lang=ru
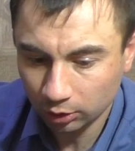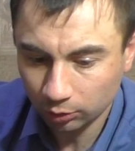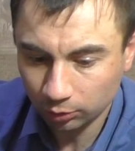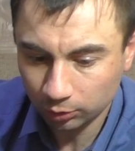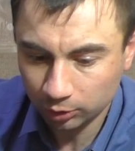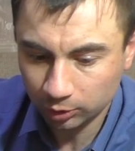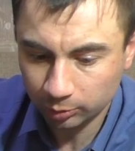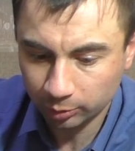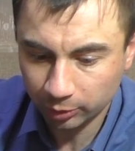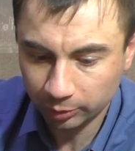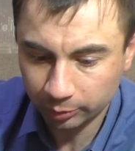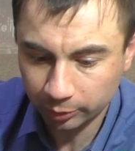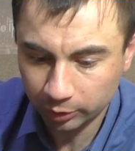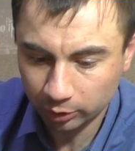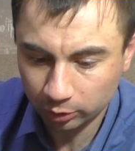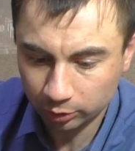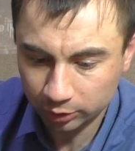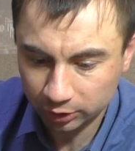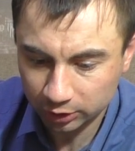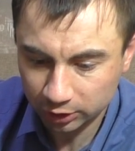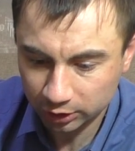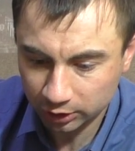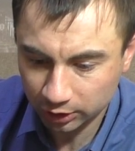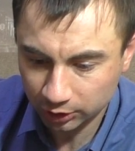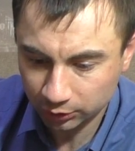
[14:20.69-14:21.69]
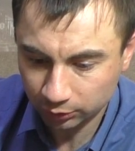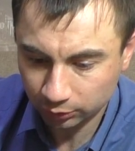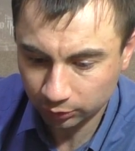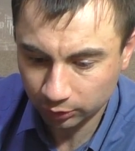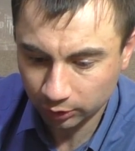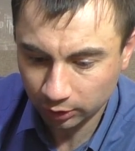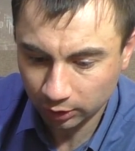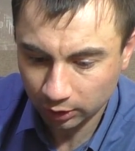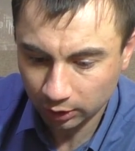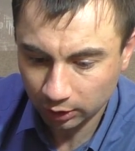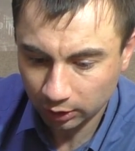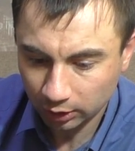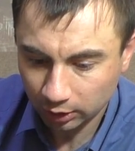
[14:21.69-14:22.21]
Вот, к примеру, сейчас вот,
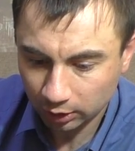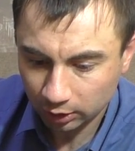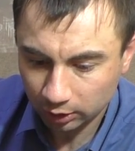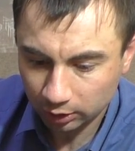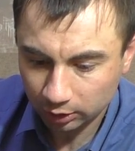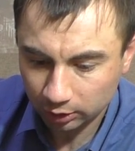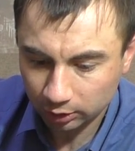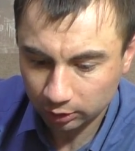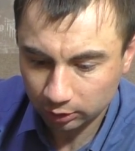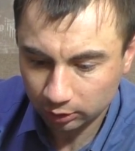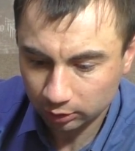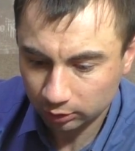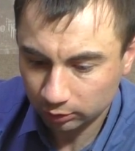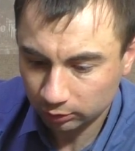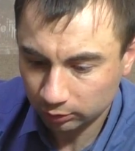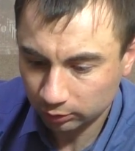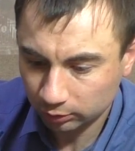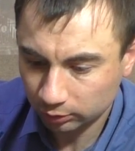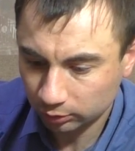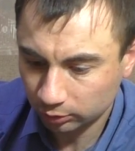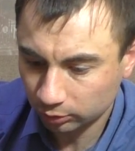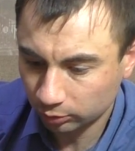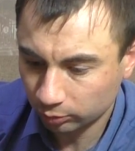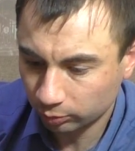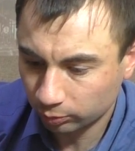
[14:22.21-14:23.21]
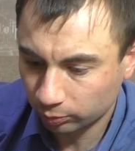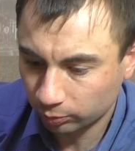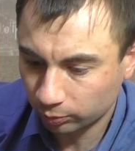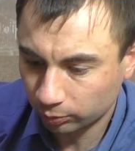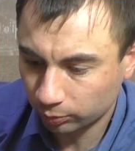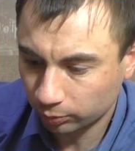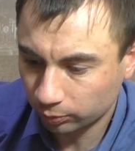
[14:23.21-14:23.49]
ну,